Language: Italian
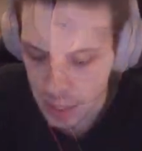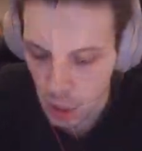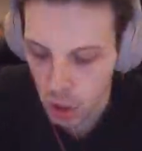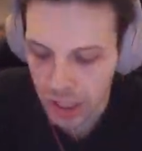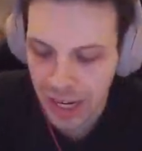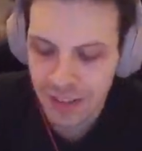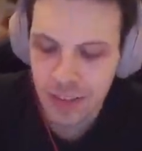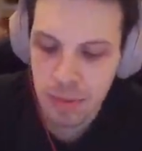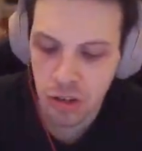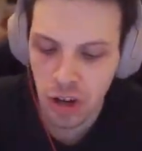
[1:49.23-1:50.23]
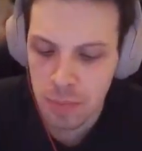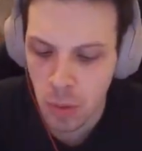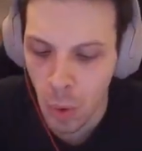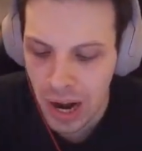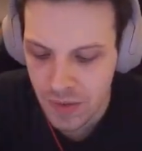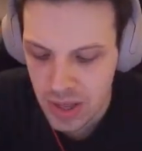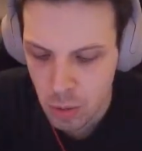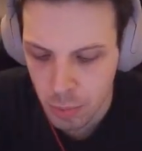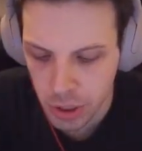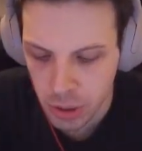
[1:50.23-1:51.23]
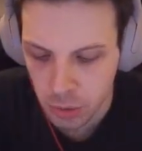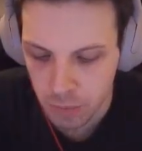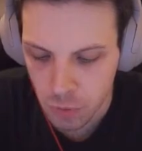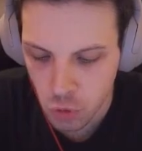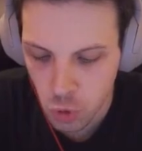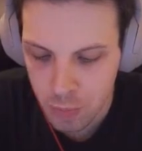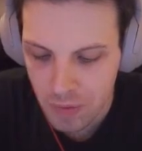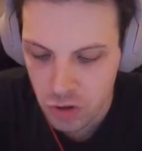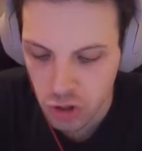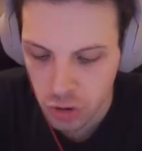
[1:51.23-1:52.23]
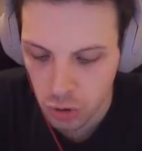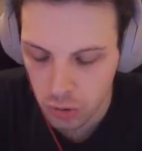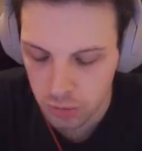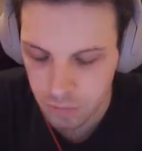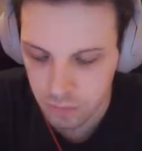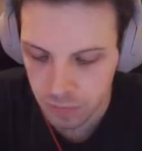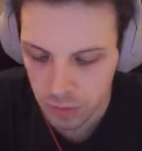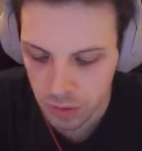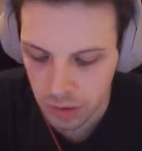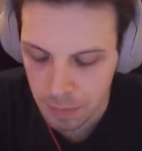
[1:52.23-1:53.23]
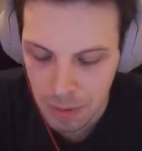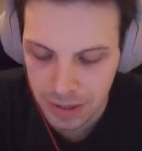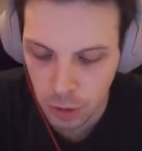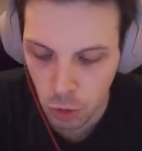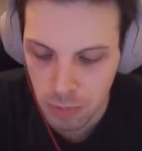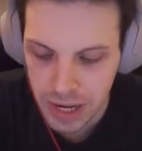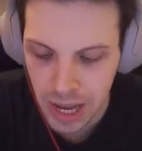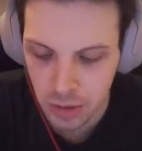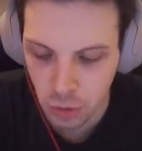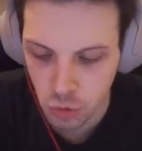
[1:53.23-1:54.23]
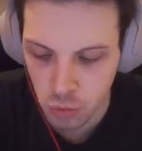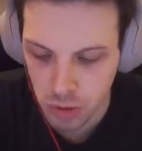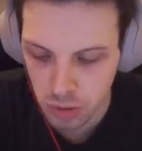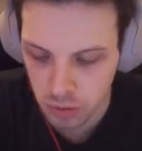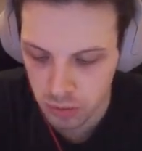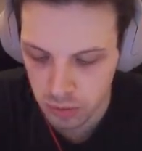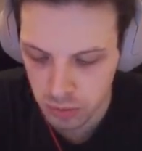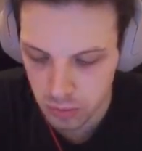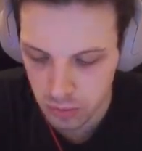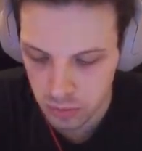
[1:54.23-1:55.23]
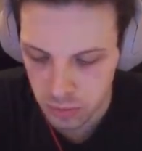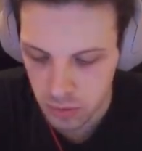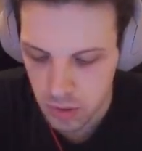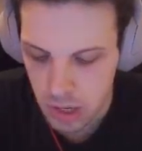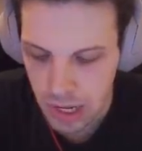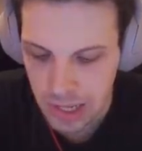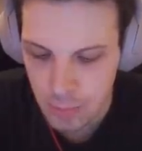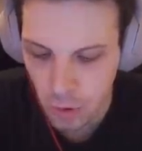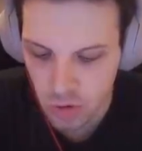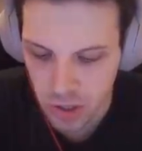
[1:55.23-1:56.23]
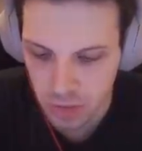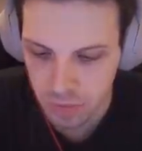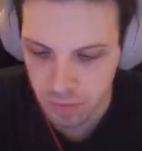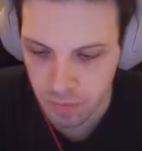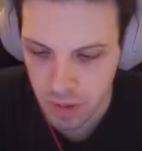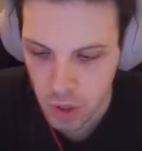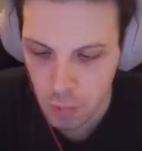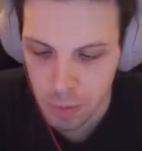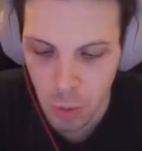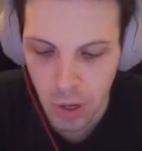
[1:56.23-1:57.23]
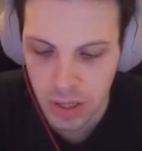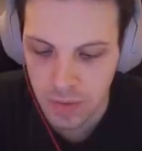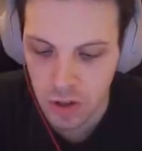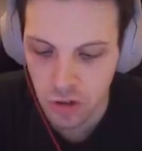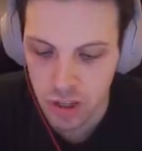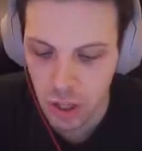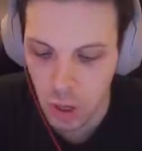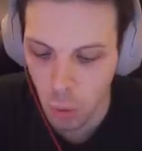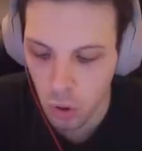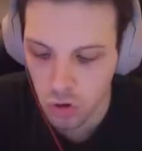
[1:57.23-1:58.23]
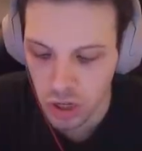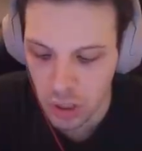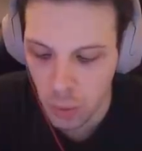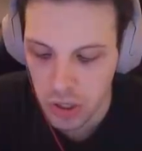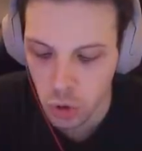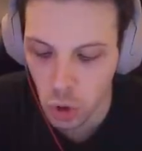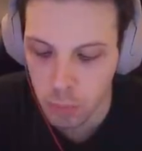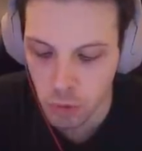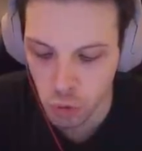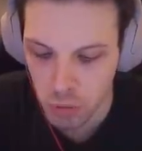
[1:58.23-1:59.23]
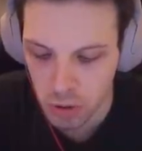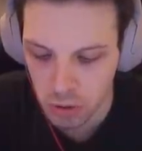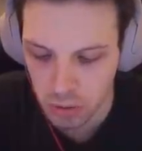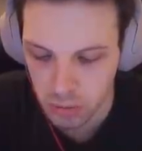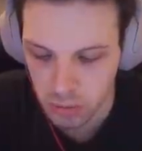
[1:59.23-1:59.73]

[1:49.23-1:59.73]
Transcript: Ok ragazzi, match number 1, vediamo un pochino. Supa Vegitto, che parte col Bariaddo, subito. Andiamo così. Io ho paura di Vegeta o Gogeta, quindi io droppo subito.